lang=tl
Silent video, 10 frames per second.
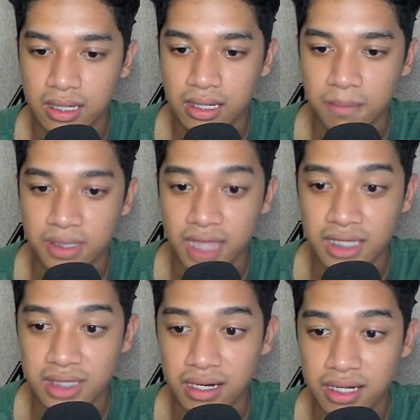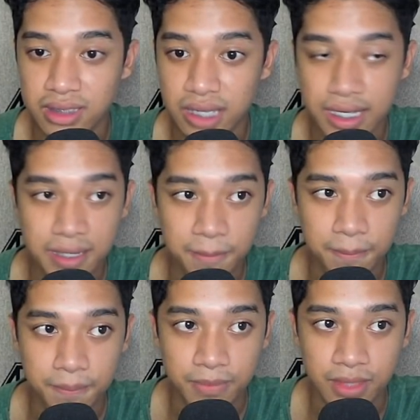pagtaas ng RSI
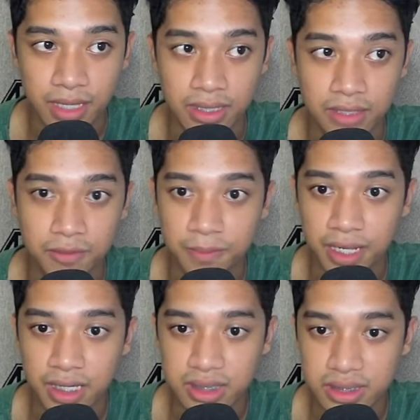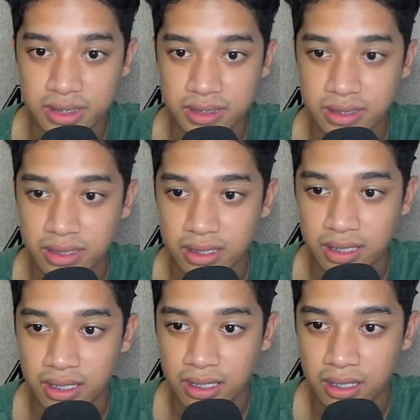and then yung price
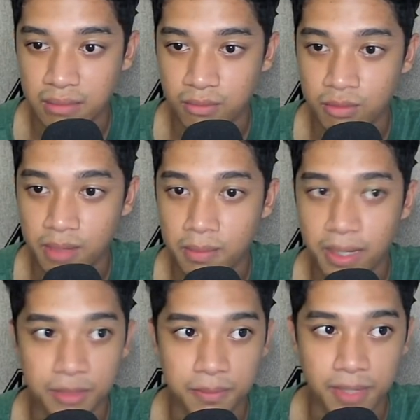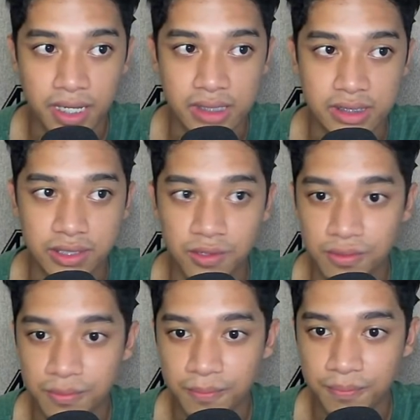bumababa yung price.
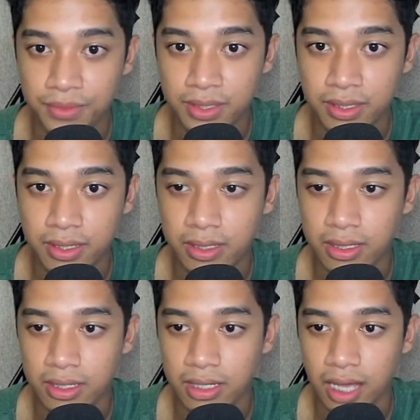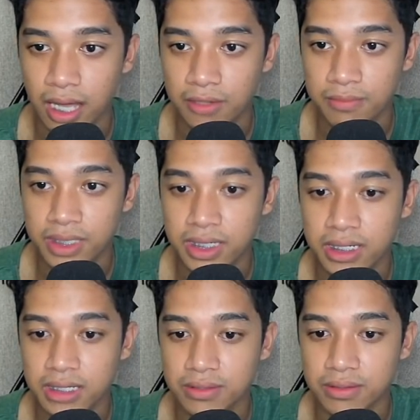So anong
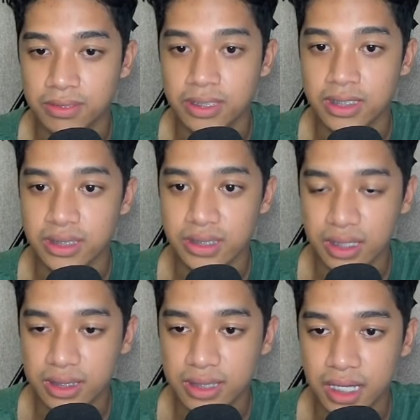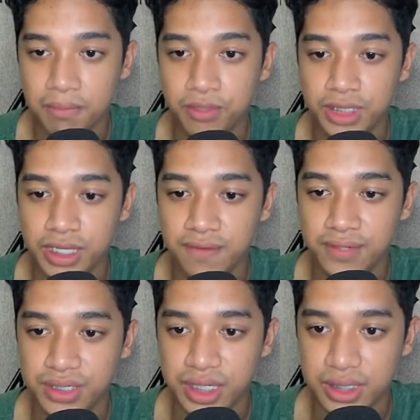meaning nito? This is a bullish
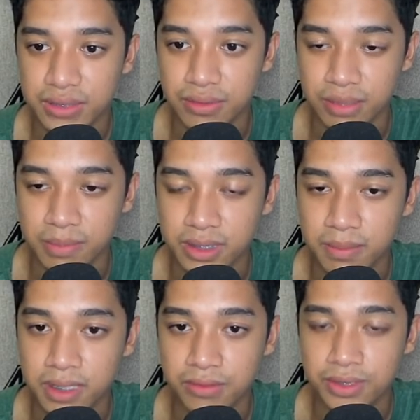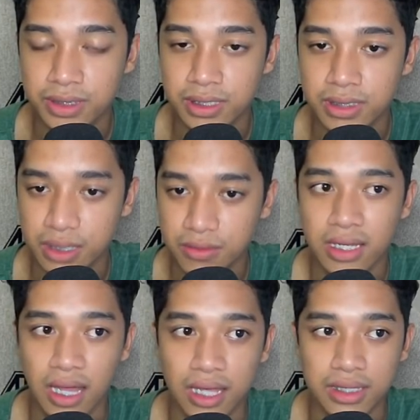divergence or ibig sabihin ito is isa
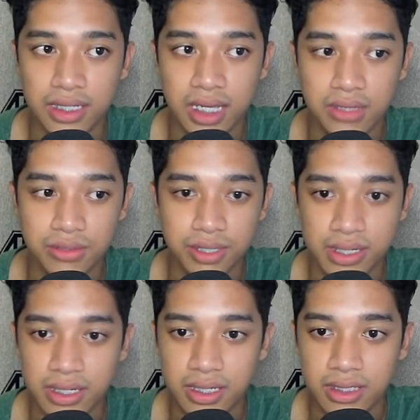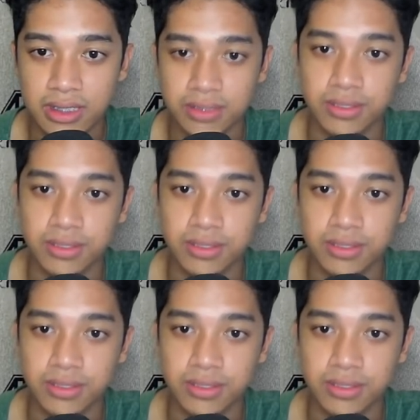itong uh, indicator no?